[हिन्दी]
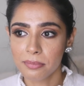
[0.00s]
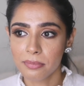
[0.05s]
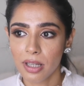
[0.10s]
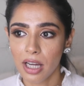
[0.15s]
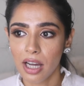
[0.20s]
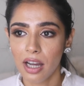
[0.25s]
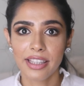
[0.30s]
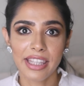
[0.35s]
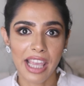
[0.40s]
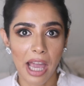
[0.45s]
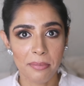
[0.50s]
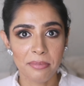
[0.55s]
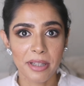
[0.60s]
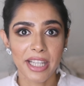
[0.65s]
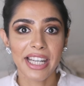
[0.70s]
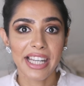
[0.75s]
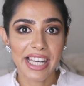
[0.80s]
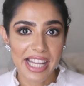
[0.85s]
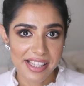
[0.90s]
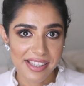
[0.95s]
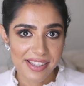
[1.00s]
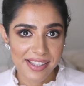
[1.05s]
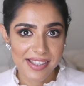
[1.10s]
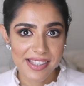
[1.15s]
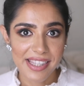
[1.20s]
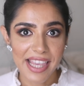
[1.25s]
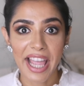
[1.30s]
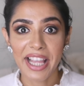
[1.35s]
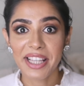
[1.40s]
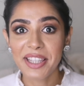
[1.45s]
आ, क्या मेरे
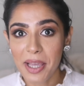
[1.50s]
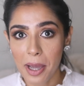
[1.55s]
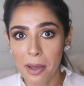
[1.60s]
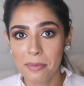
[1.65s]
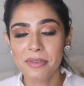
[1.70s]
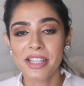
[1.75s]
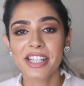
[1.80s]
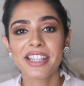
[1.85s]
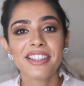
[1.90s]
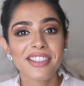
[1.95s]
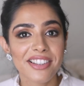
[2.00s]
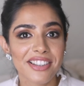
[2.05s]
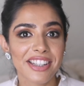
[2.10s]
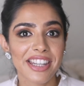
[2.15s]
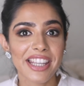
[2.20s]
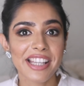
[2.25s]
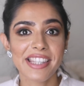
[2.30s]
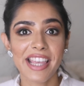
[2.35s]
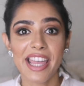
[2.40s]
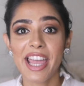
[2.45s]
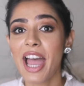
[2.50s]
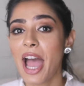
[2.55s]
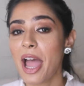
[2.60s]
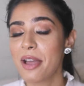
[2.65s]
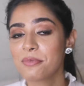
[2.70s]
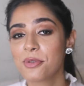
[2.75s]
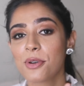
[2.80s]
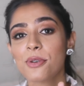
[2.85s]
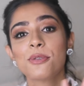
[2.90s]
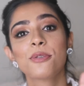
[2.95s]
लेसन्स हैं क्या मेरी लर्निंग्स हैं आई
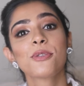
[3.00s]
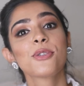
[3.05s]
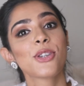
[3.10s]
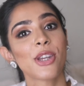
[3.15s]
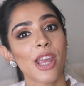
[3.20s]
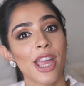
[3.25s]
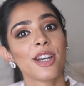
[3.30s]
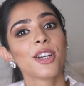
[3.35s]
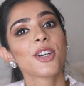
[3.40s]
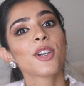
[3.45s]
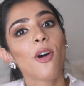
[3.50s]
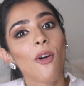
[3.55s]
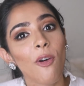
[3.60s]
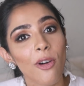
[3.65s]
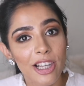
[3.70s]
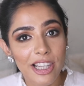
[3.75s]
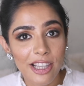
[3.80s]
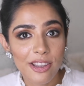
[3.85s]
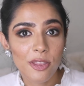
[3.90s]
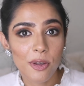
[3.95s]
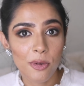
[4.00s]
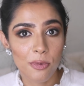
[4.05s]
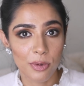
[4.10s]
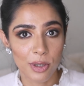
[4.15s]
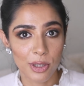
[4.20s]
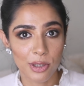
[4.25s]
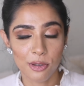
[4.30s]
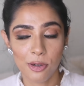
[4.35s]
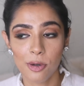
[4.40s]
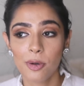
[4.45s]
एम गोइंग टू शेयर इट ऑल इन द
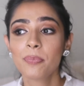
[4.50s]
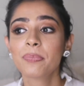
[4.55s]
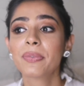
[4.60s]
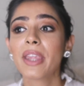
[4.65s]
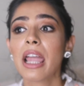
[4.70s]
वीडियो